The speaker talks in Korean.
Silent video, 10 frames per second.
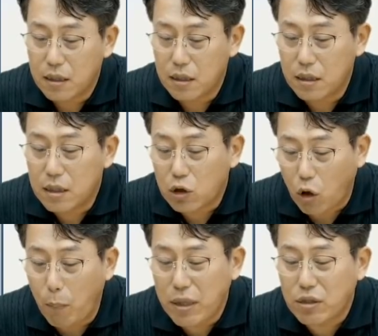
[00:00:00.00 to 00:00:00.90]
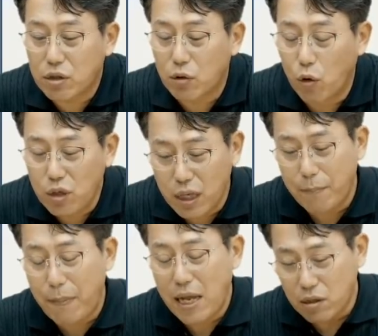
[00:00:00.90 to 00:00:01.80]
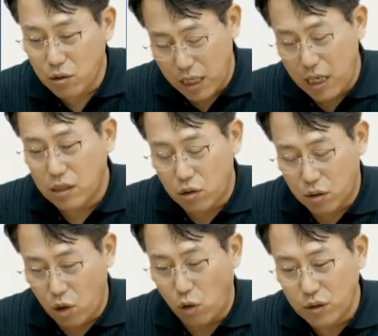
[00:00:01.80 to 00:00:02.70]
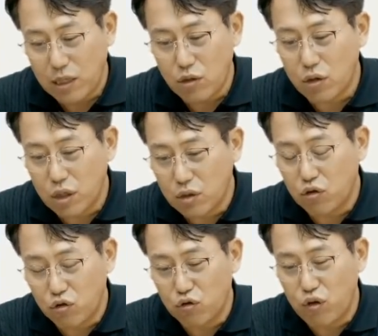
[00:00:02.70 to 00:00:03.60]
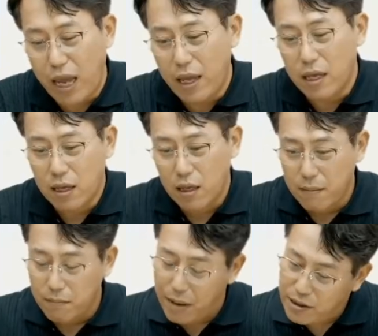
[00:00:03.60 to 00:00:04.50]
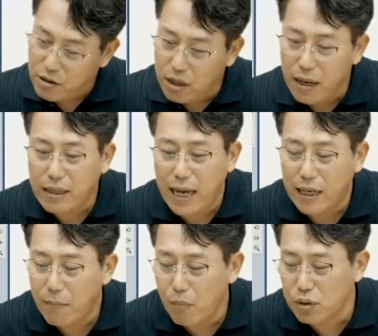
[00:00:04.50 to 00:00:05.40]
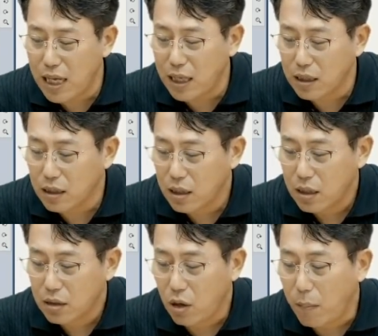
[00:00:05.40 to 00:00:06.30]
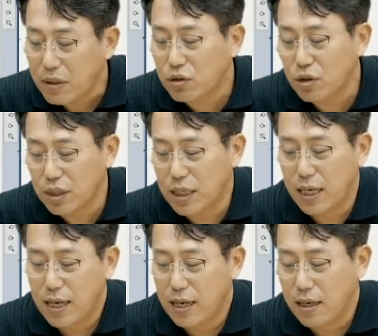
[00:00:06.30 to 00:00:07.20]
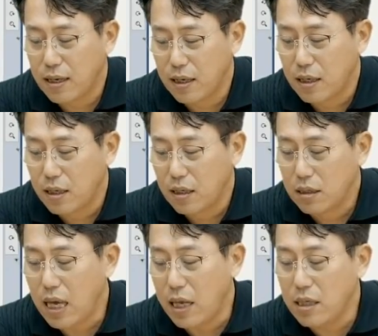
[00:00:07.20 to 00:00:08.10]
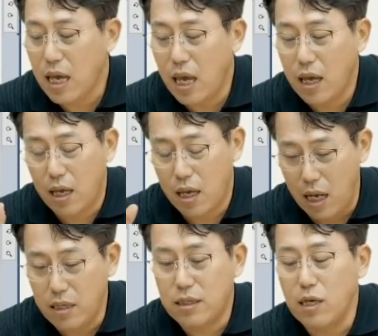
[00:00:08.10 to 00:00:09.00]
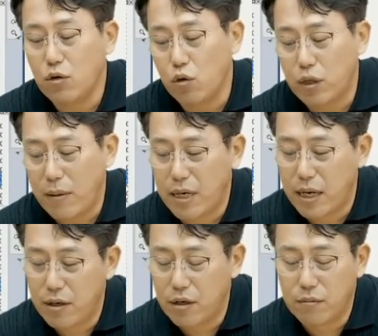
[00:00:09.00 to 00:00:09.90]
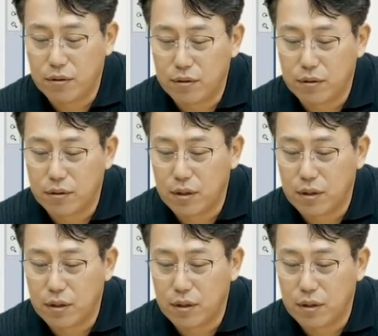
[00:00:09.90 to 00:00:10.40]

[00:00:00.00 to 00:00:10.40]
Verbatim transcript: 이게 더 빠졌어요. 원래 얘가 정상적인 수준에 반영한 하락보다 더 빠졌어요, 이게. 이게 LG엔솔 때문에요, 여러분.